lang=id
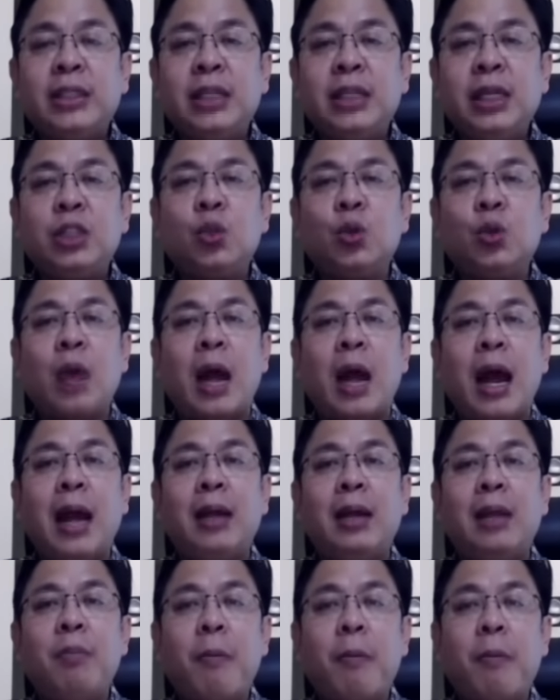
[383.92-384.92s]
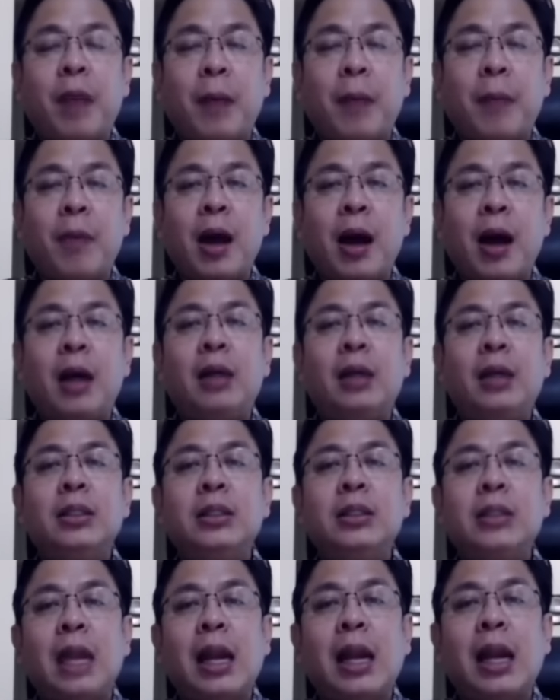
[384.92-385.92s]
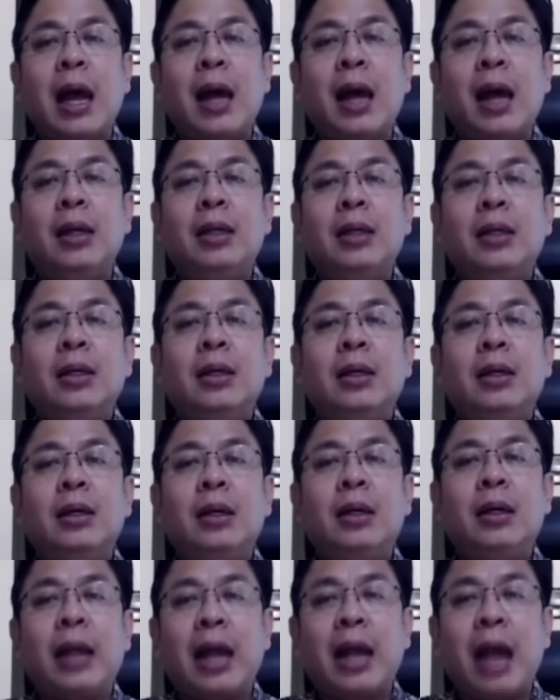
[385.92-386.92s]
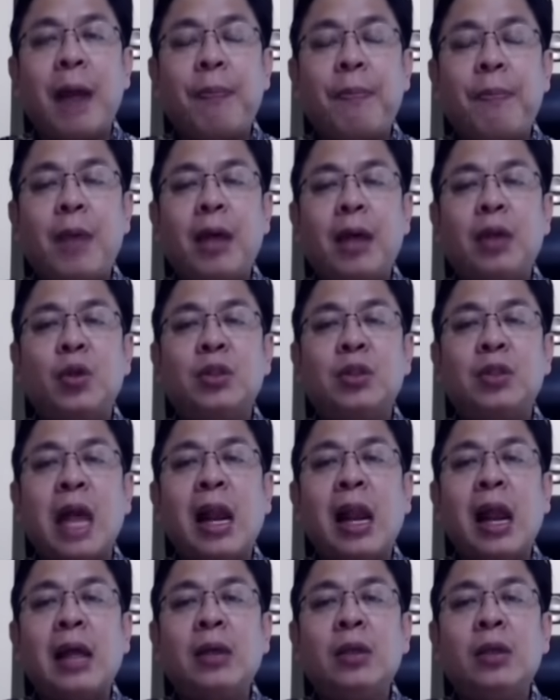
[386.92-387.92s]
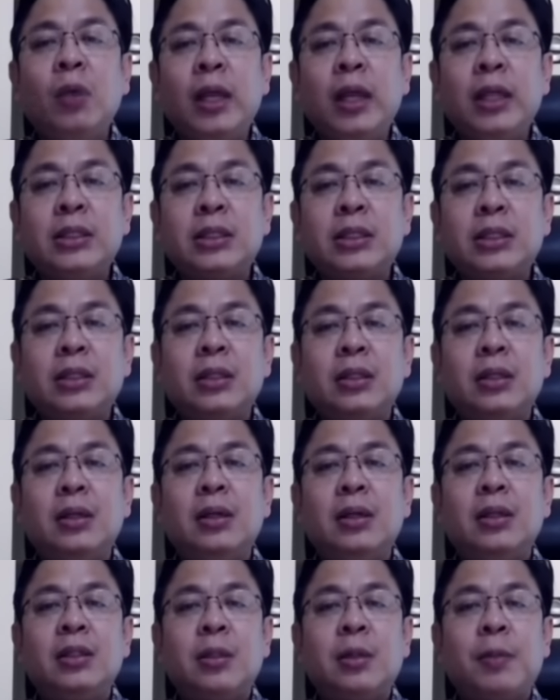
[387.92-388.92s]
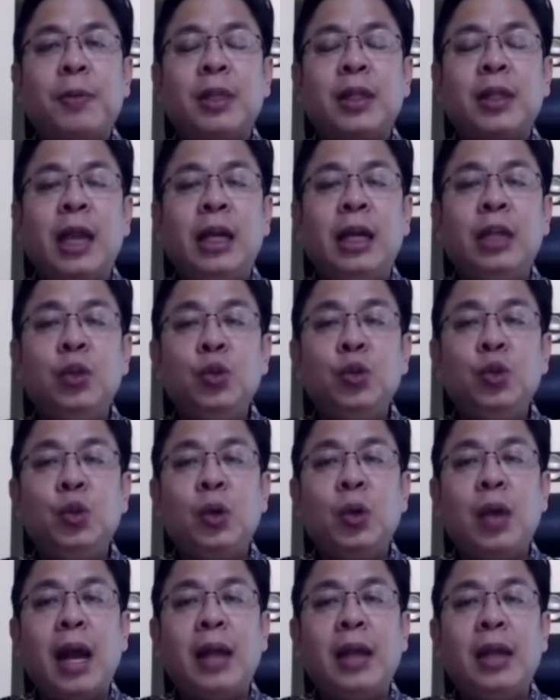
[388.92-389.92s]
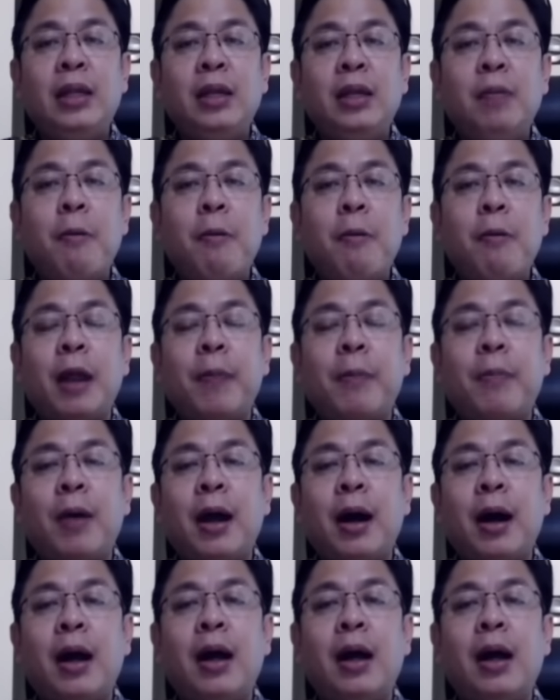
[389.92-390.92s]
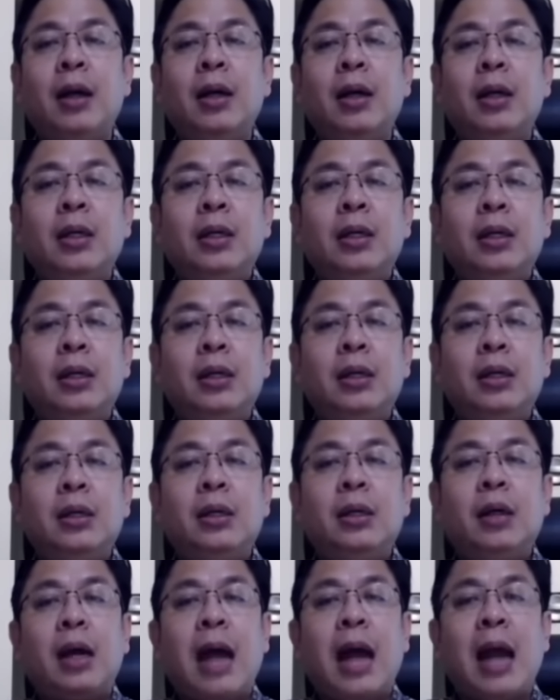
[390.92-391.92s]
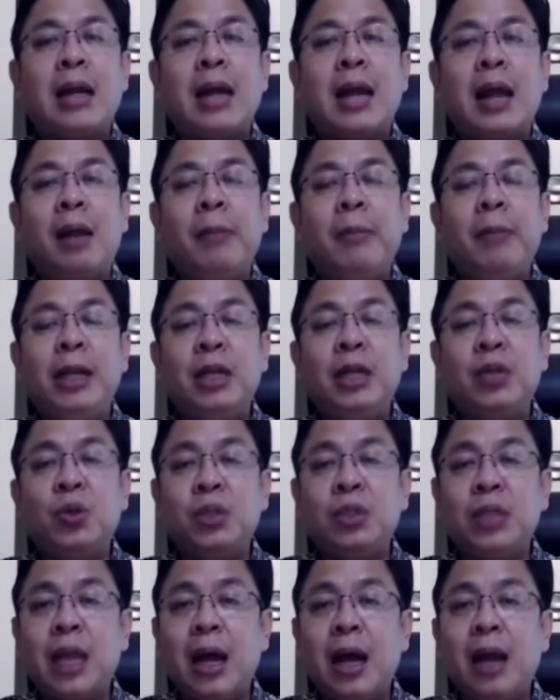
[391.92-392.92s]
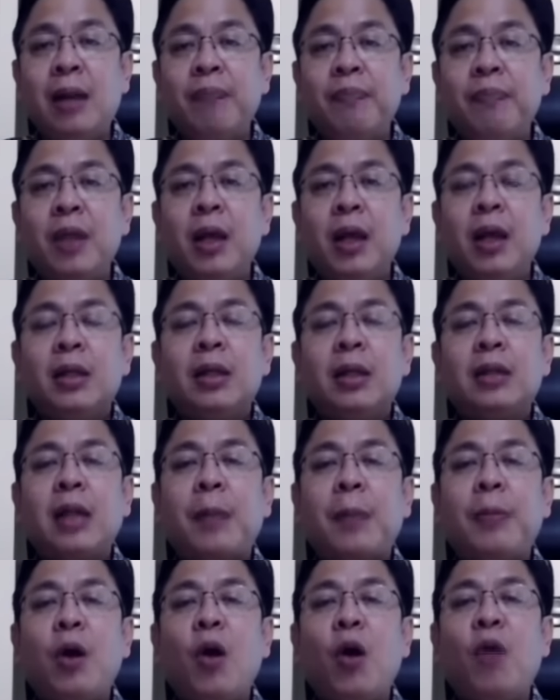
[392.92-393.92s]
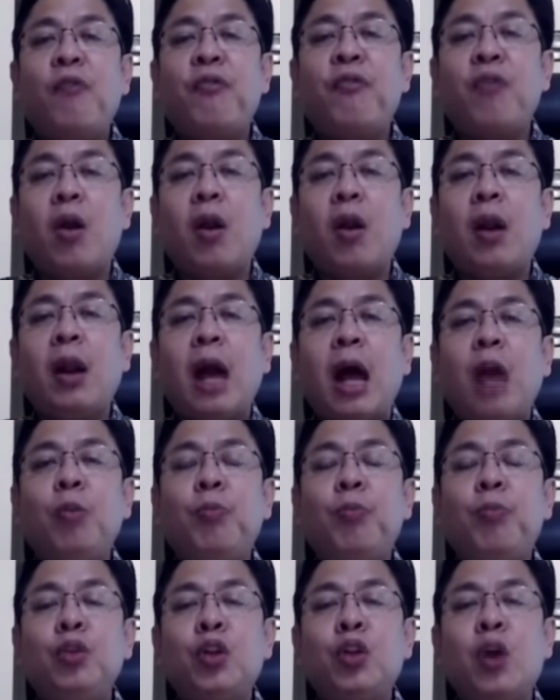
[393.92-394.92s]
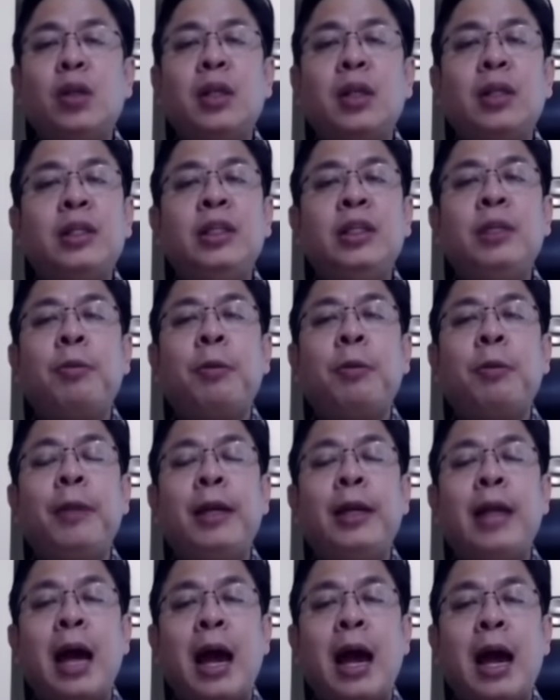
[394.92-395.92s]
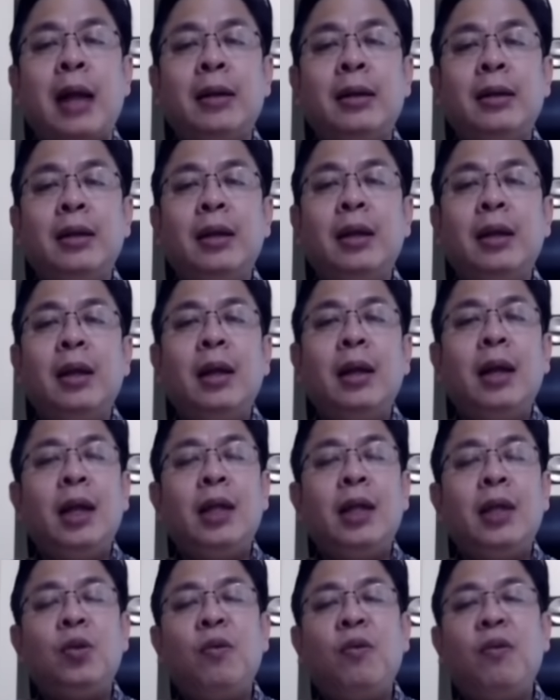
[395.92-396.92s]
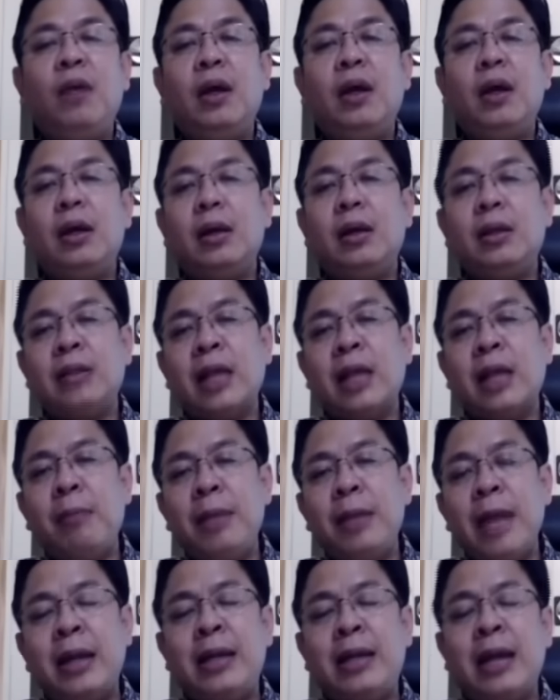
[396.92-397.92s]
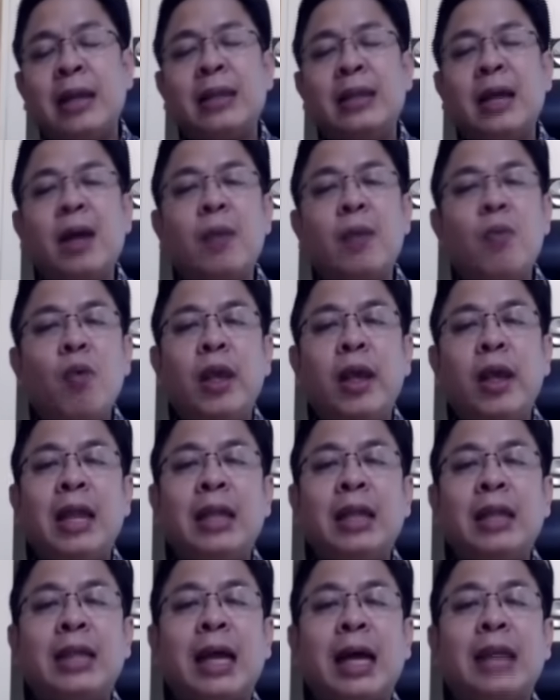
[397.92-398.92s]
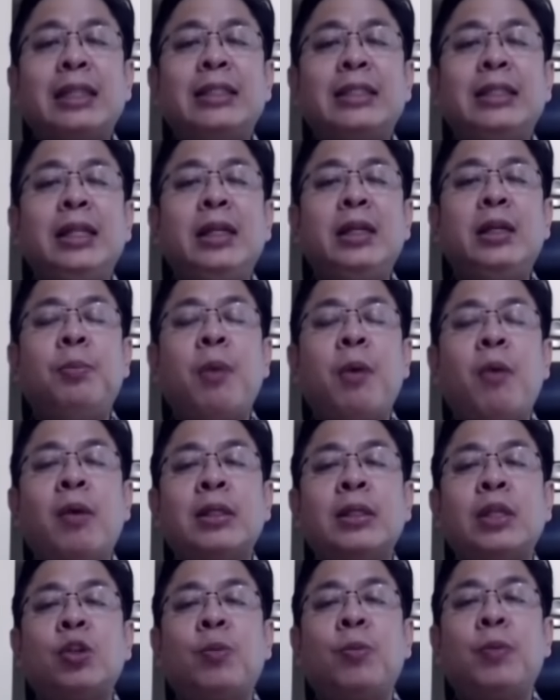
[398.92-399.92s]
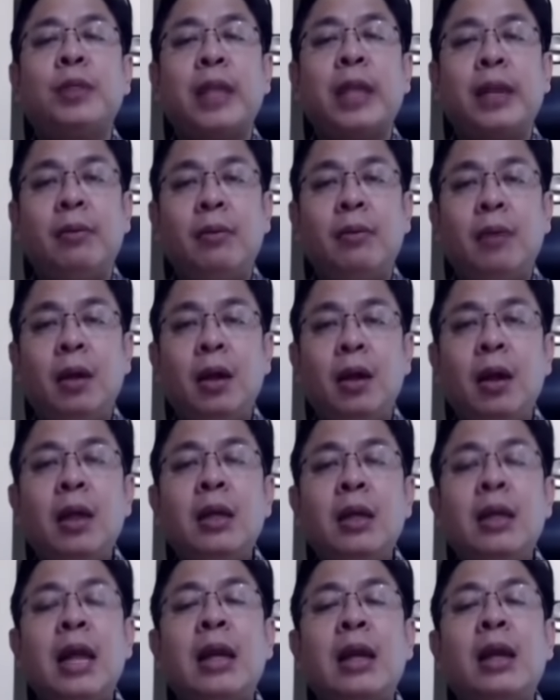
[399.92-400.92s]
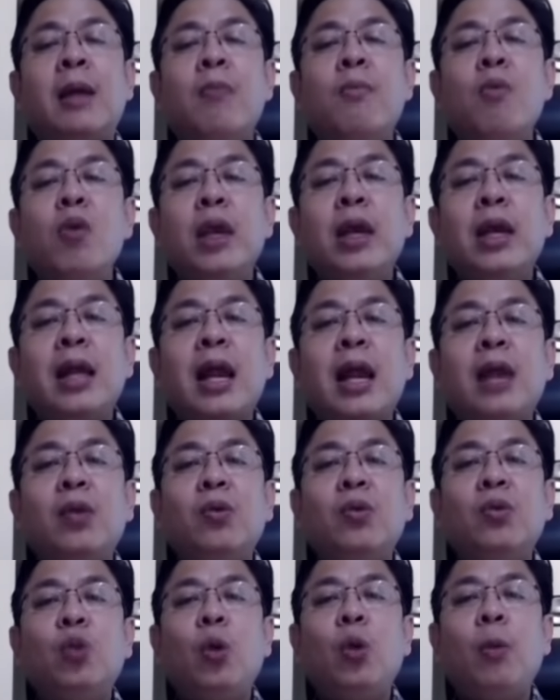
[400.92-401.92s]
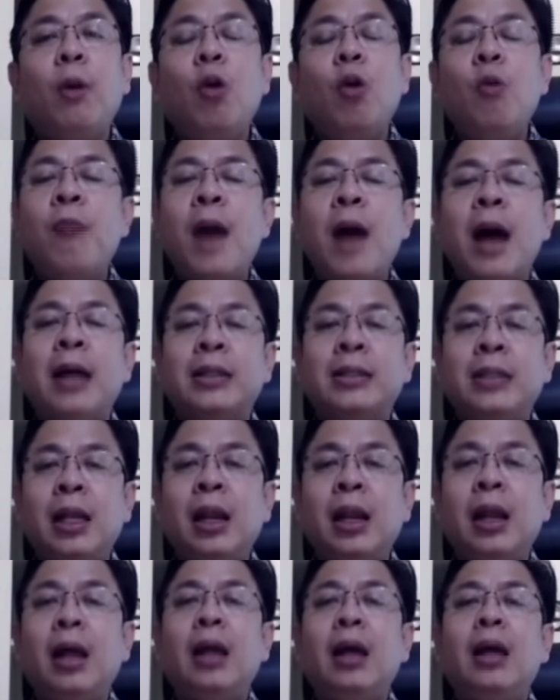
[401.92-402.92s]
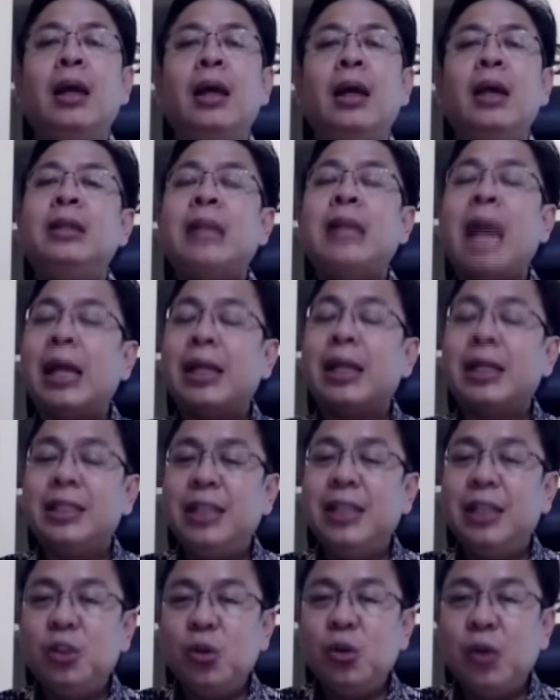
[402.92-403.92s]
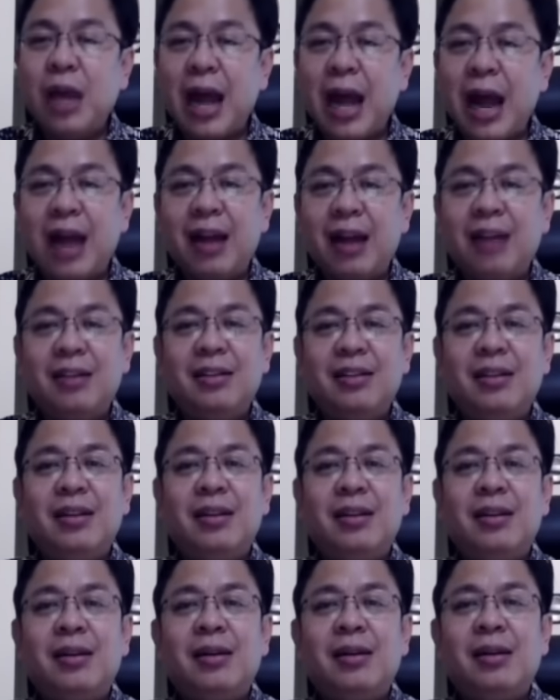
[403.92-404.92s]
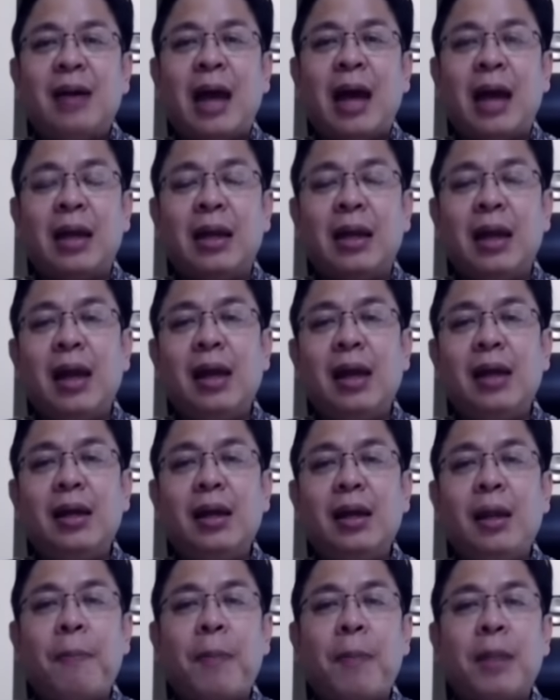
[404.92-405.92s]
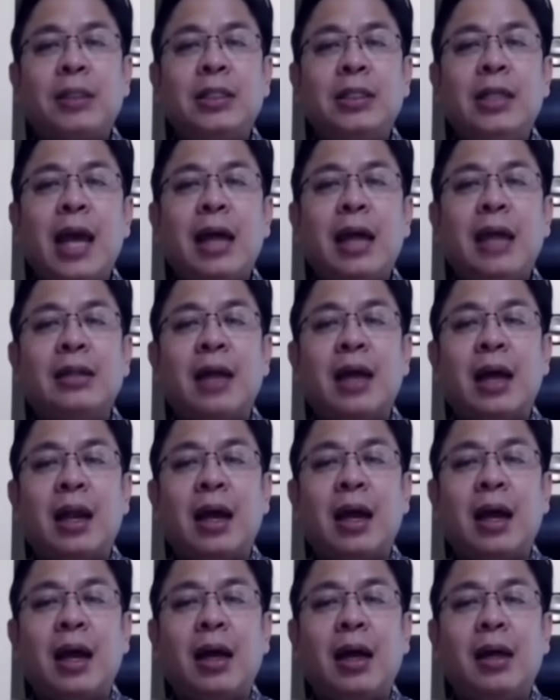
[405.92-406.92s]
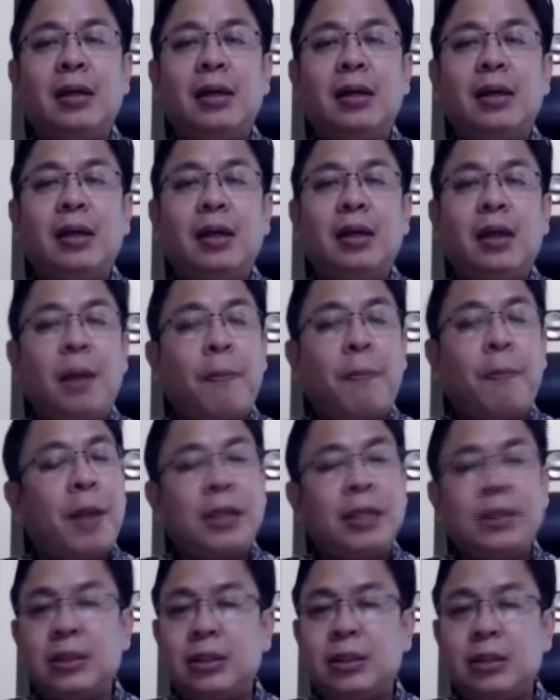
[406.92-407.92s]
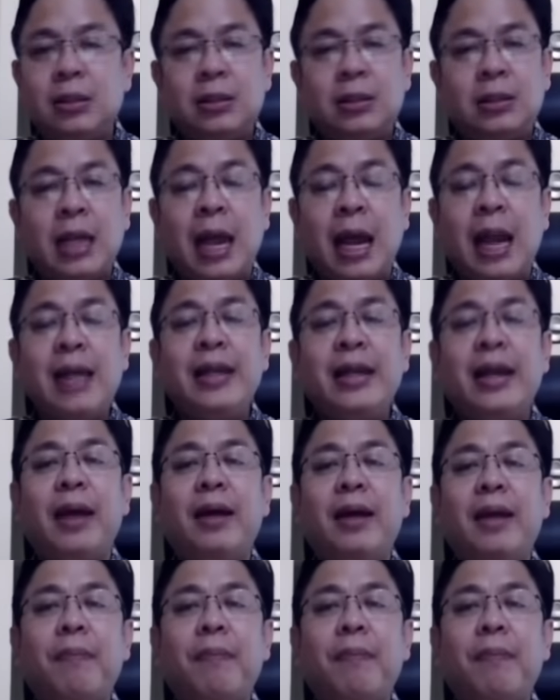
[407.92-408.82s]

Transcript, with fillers: kecurangan, beberapa salah eh, rekap atau salah tulis seperti yang ditunjukkan di beberapa kanal media sosial. Tetapi overall, kalaupun toh terjadi perbedaan, itu saya melihat data kemungkinan sangat kecil di bawah satu persen dan kemungkinan untuk mengubah hasil sangat kecil juga hmm. karena lepas di antara uh, lepas segalanya